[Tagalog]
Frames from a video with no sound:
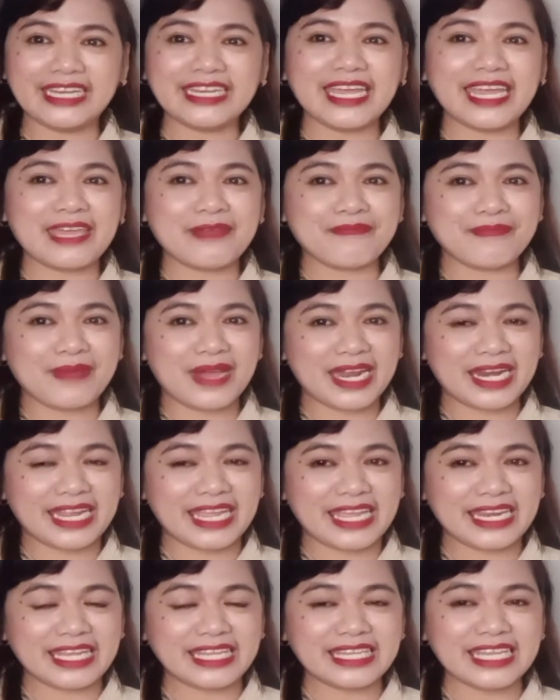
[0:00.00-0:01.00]
na
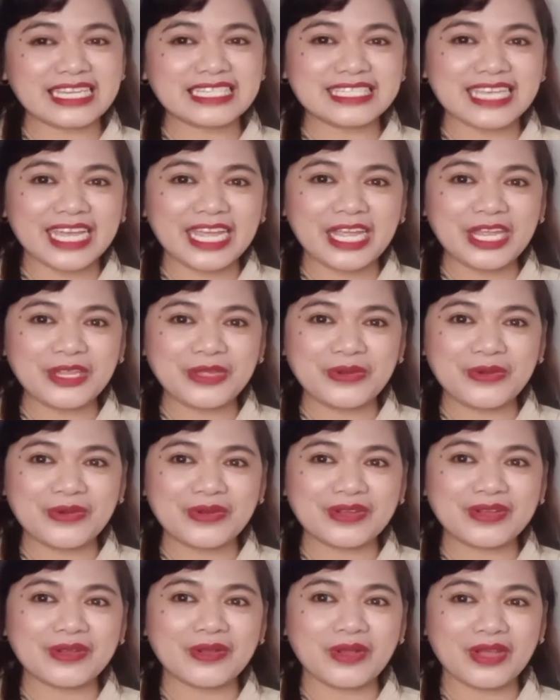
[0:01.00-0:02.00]
iparirinig sa
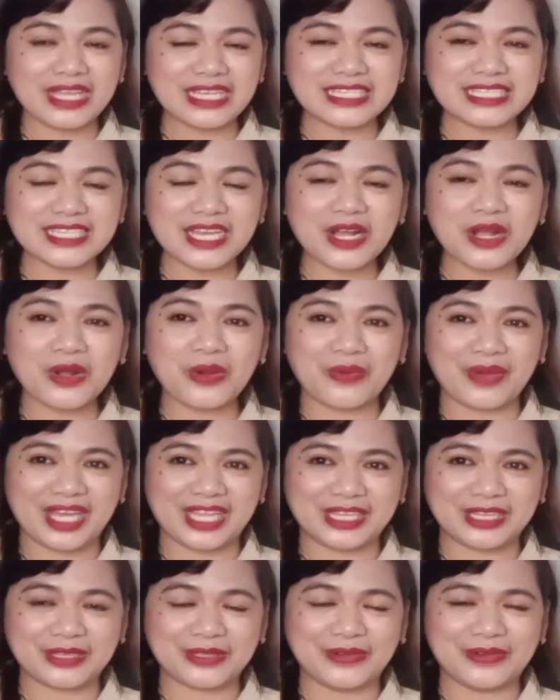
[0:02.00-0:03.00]
inyong isang
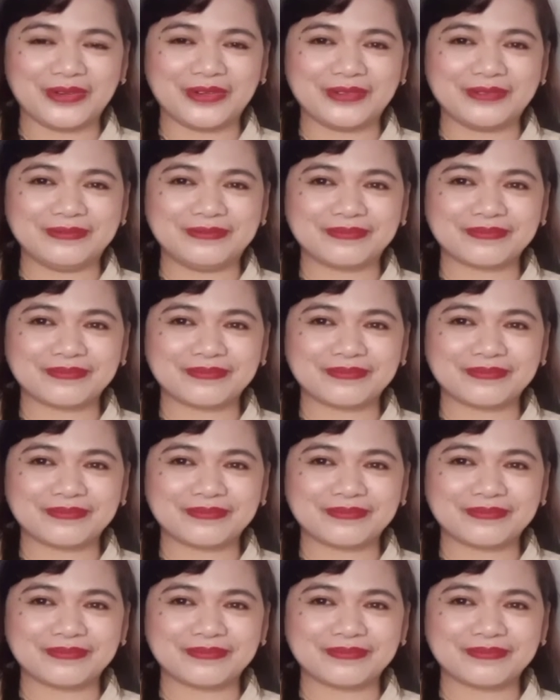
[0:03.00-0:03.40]
kwento.